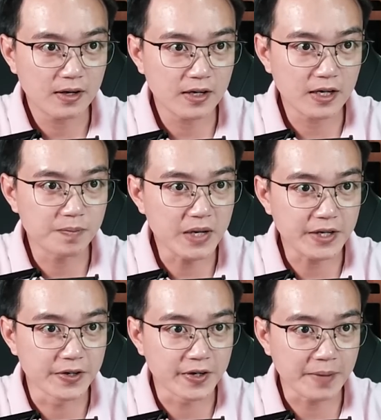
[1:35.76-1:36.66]
Đã không biết
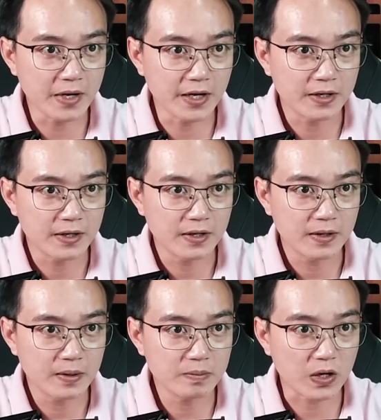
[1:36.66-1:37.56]
đường cảm ơn
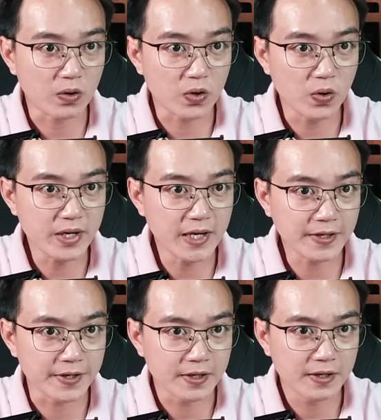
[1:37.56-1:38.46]
mà còn cố ý đánh
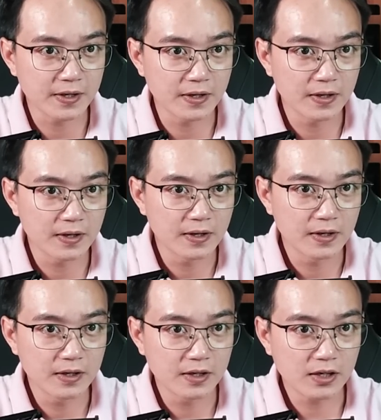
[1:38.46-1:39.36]
người.
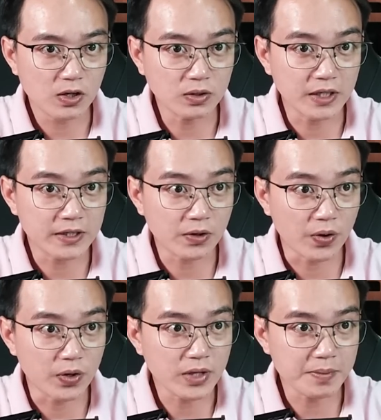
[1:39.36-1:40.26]
Có tin tao
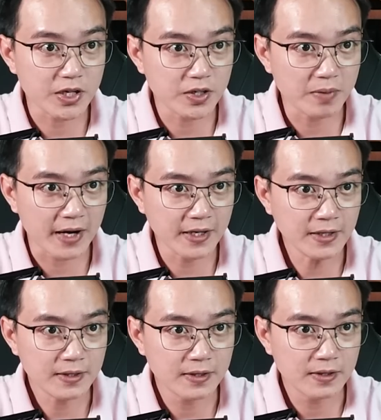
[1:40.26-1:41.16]
gọi lũ chấp sự trong làng đến
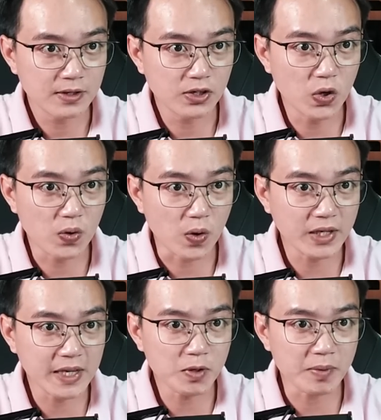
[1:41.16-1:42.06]
gô cổ hết
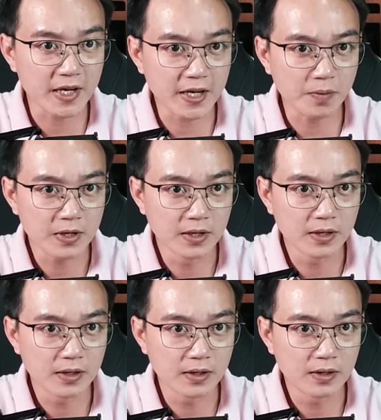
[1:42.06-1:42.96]
đám chúng mày đi hay không?
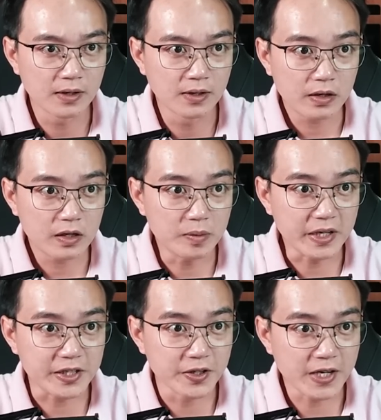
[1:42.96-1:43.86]
Có
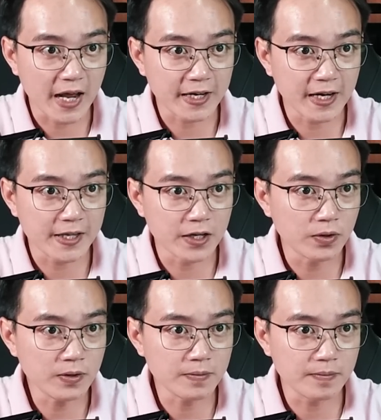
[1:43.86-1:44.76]
biết trưởng cái làng này là gì
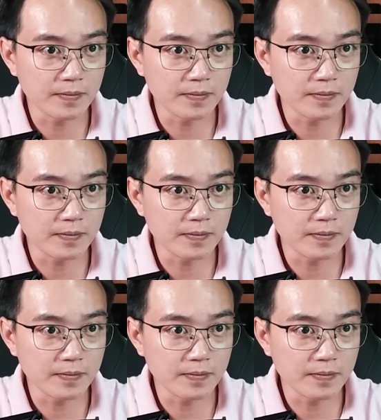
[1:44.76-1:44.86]
của...